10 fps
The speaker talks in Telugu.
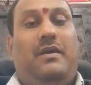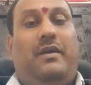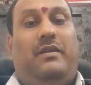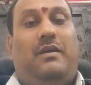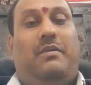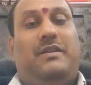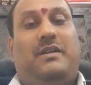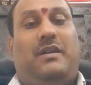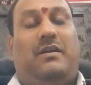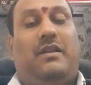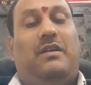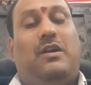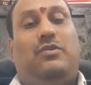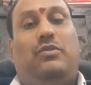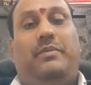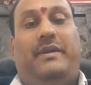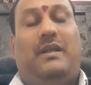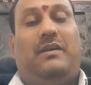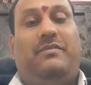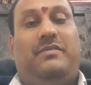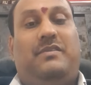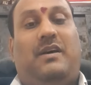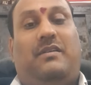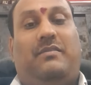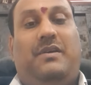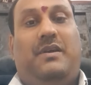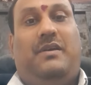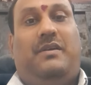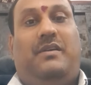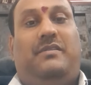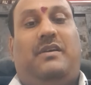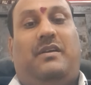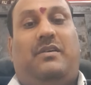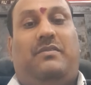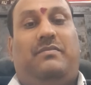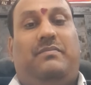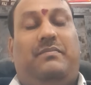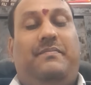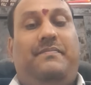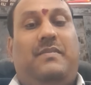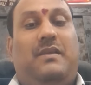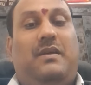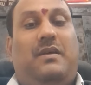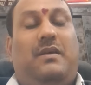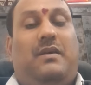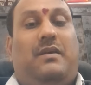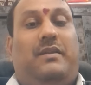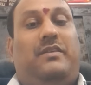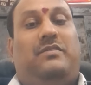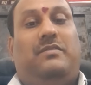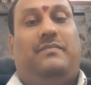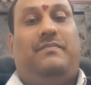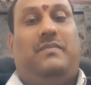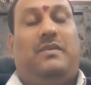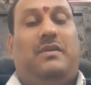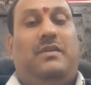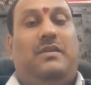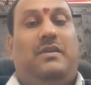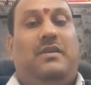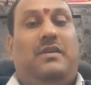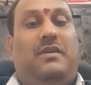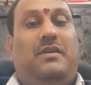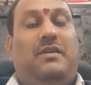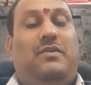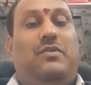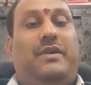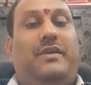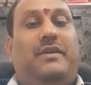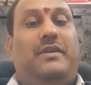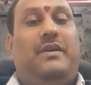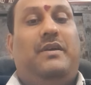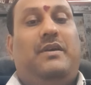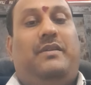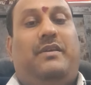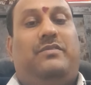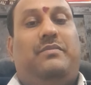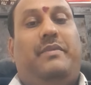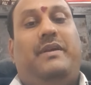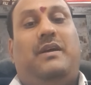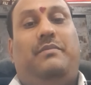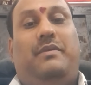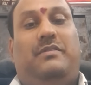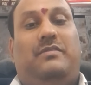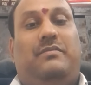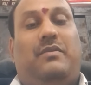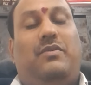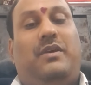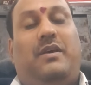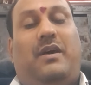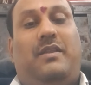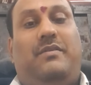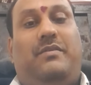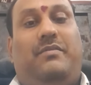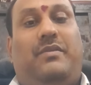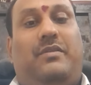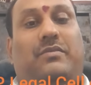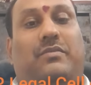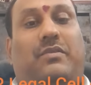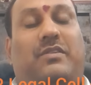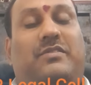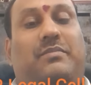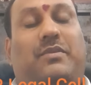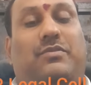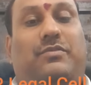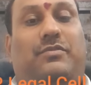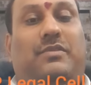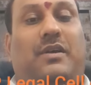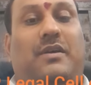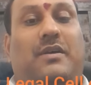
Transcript: ఎట్లా పడితే అట్లా దాన్ని కంట్రోల్ పెట్టాలా సార్ కేసీఆర్ గారు నెక్స్ట్ ఇది ఇంకోటి ఏంటంటే నెక్స్ట్ మెడికల్ బిల్స్ ఓకే అది నేను వాట్సాప్లో కూడా చూస్తున్నా